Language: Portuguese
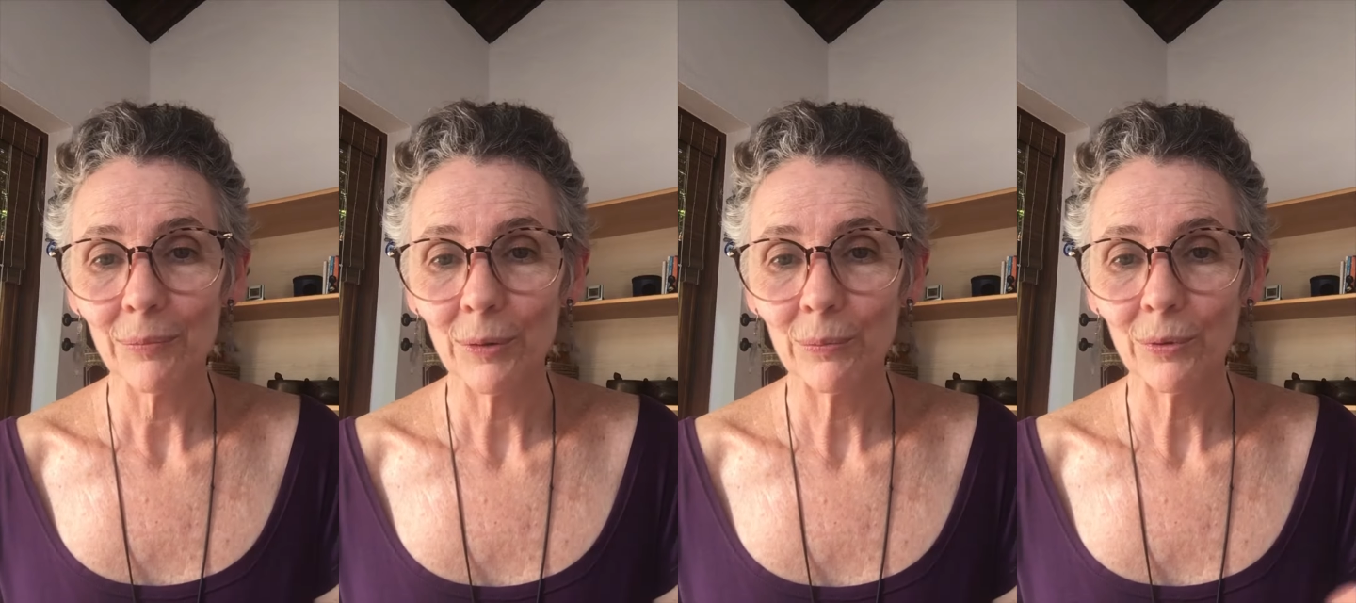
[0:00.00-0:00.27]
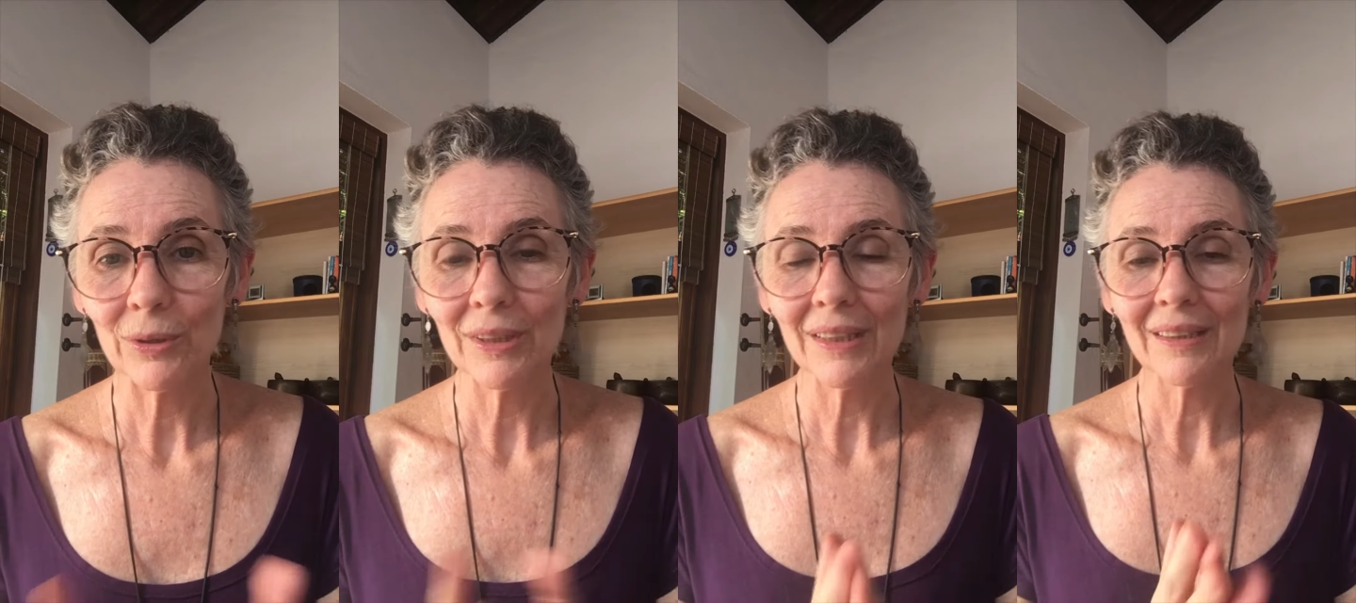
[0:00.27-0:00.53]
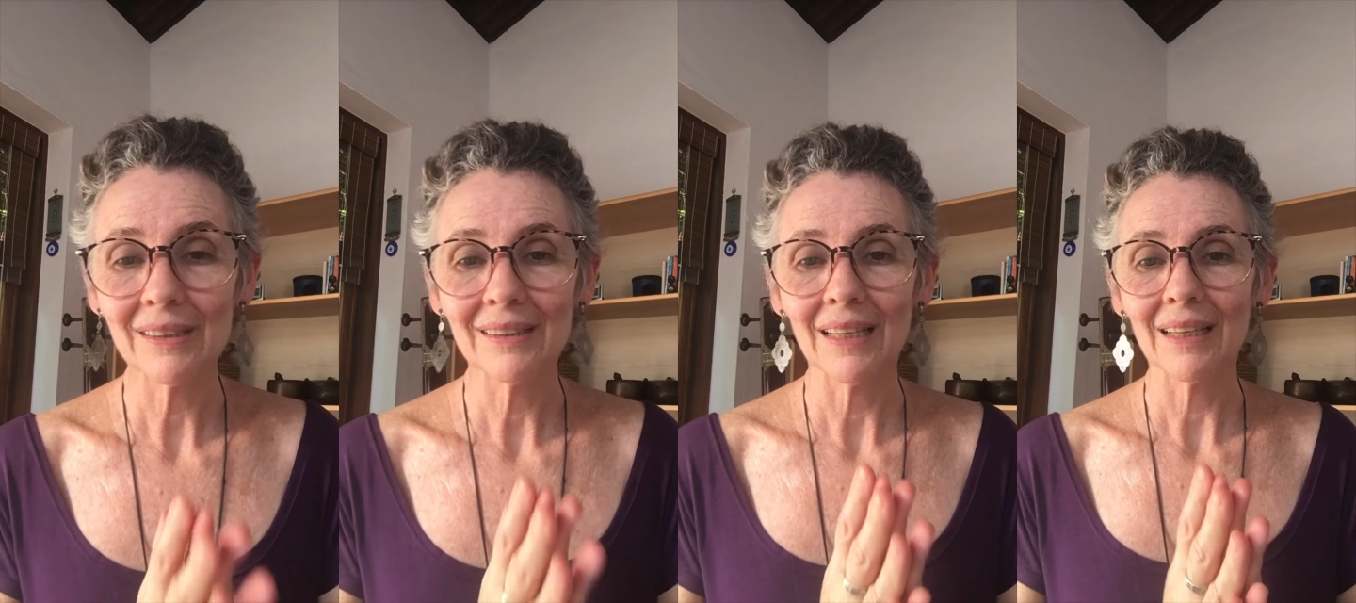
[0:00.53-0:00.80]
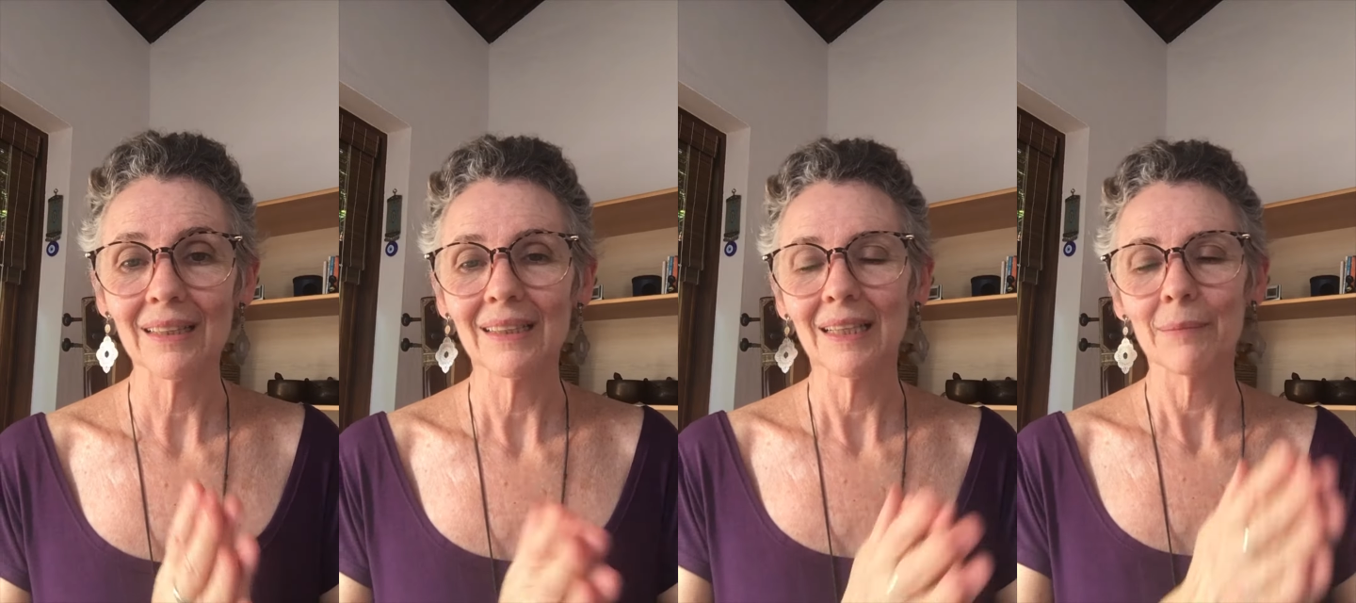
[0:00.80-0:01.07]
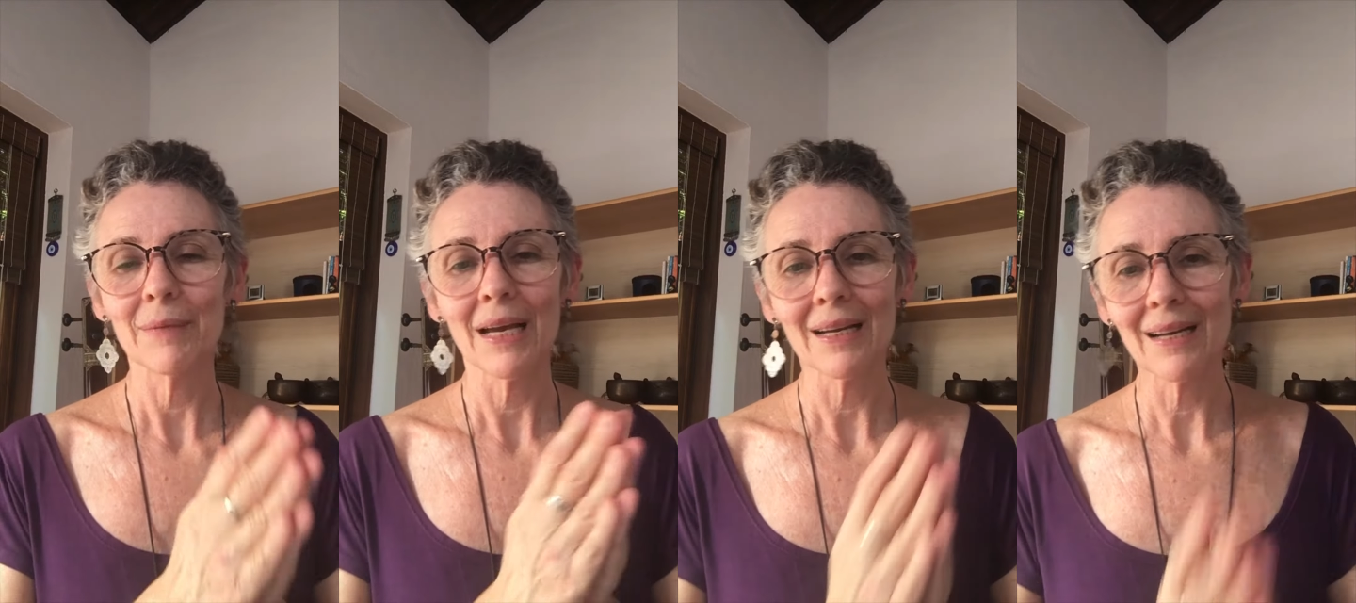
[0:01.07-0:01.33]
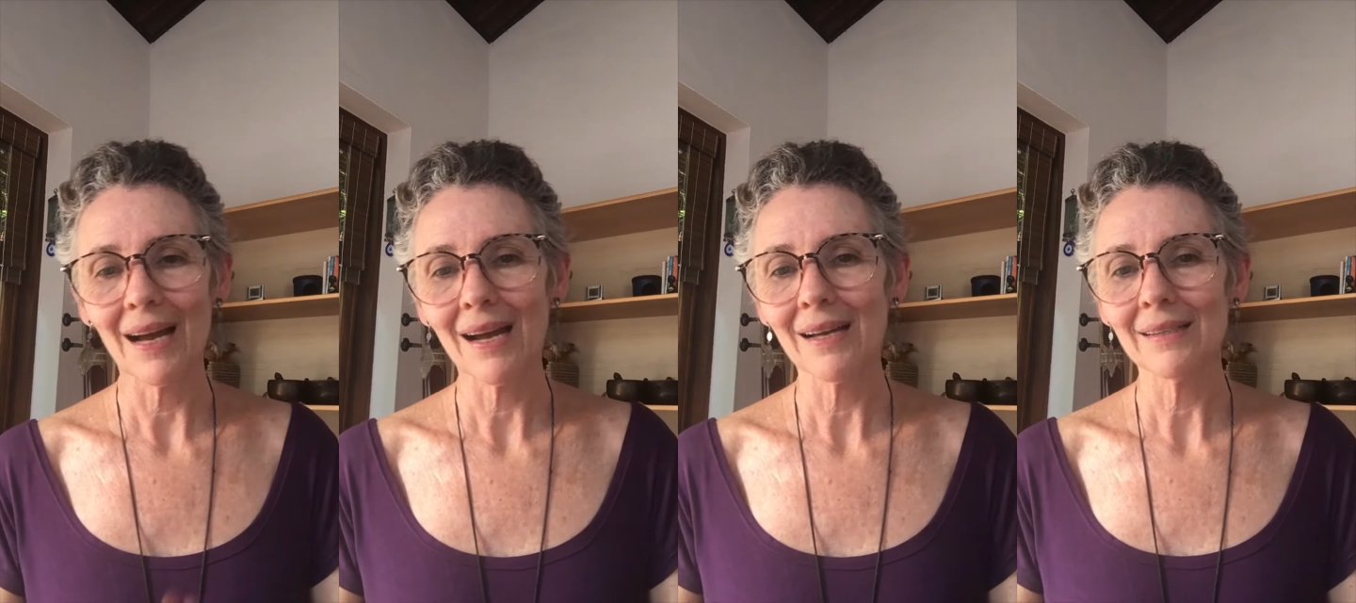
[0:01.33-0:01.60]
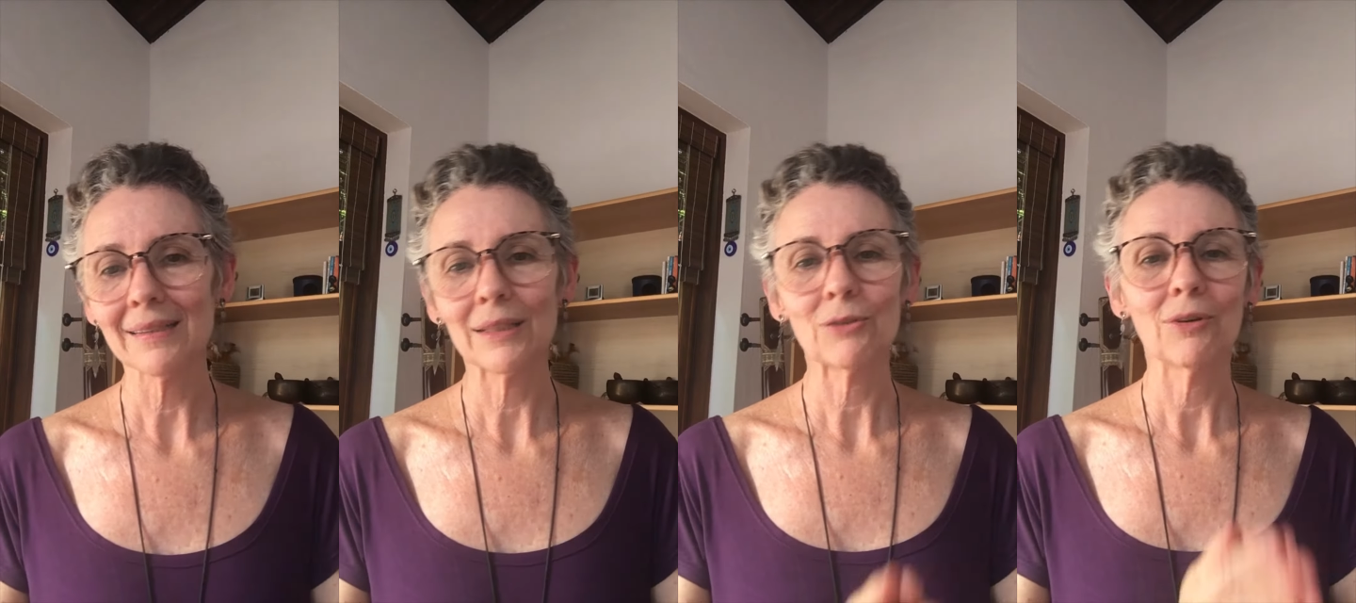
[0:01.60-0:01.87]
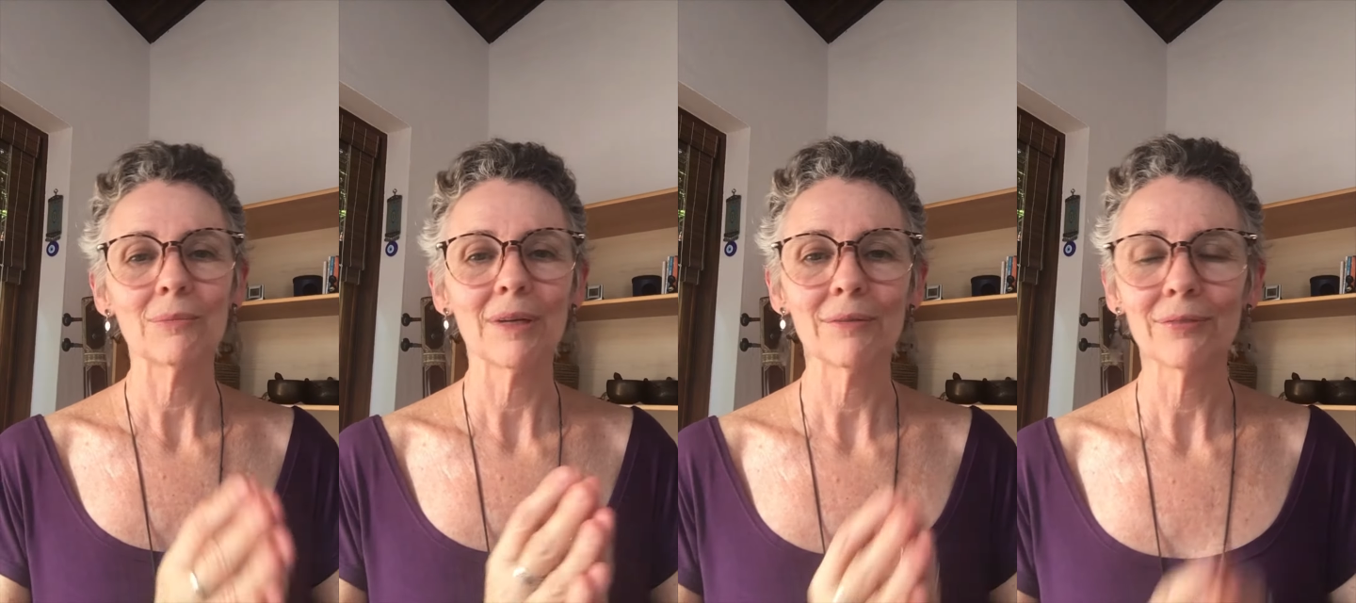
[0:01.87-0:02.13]
por poder estar aqui na minha casa,
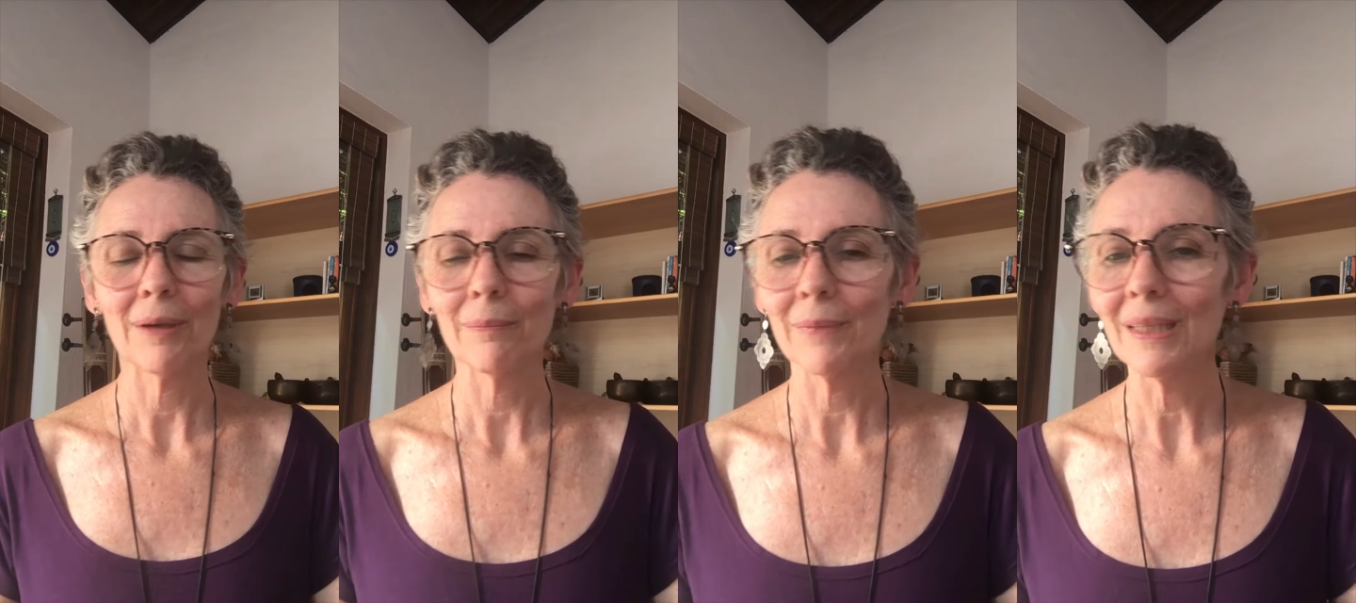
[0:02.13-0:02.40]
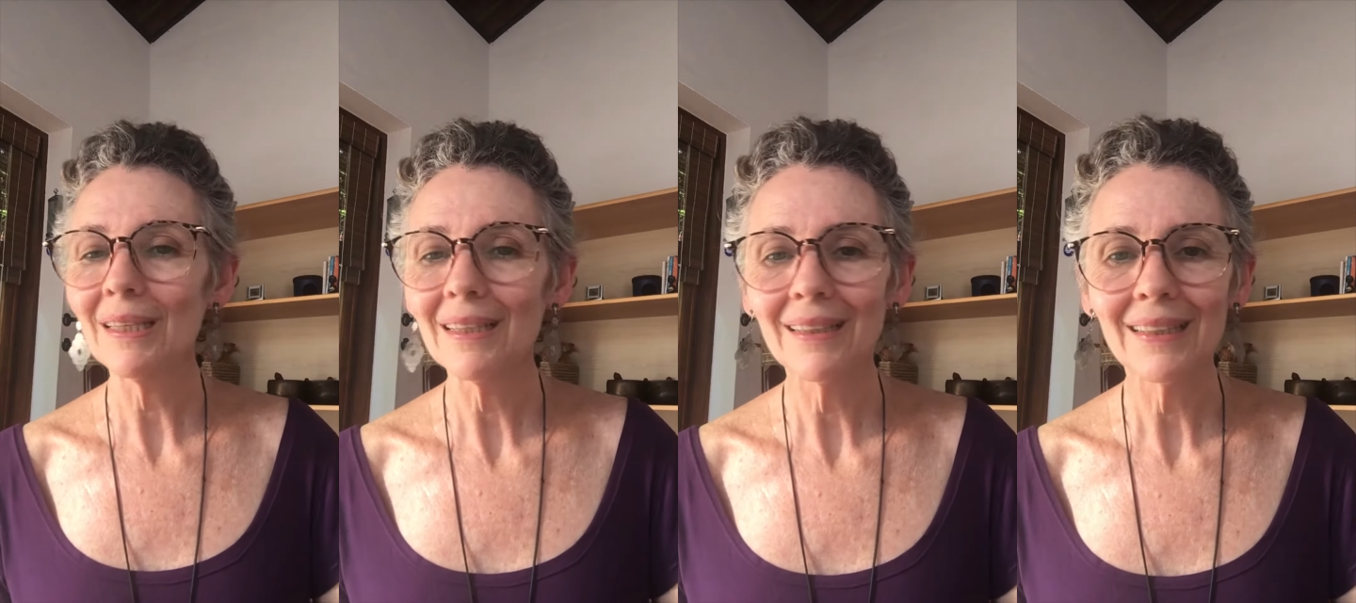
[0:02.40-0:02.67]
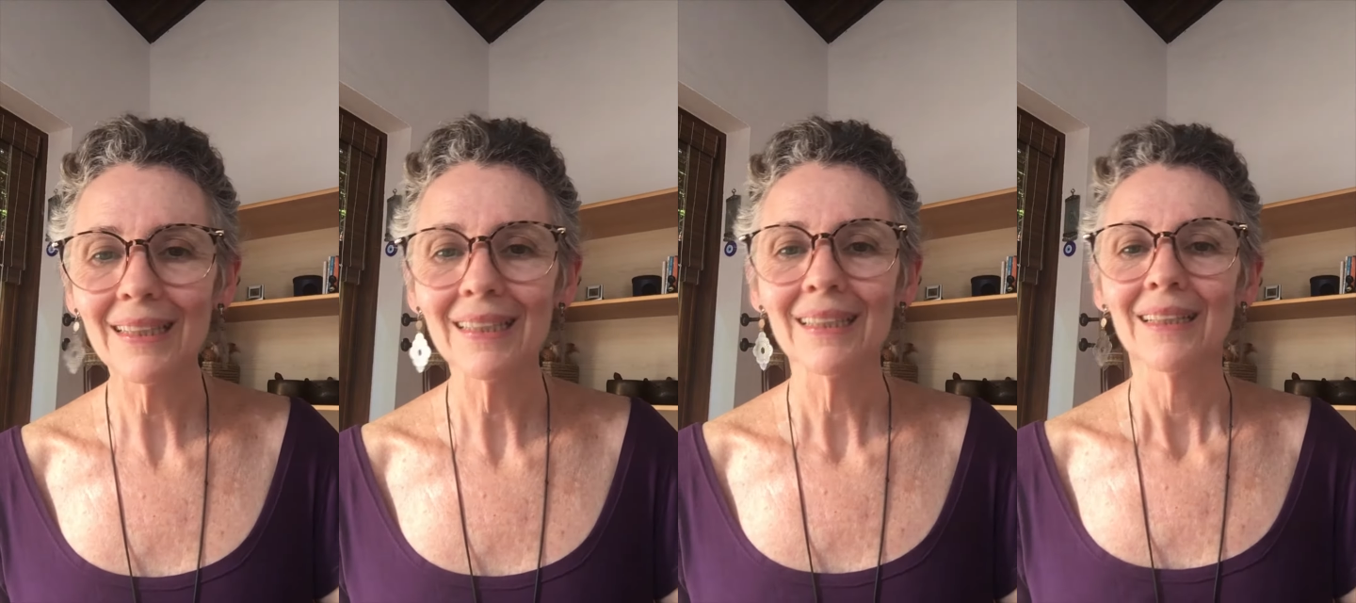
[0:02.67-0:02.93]
com a minha família,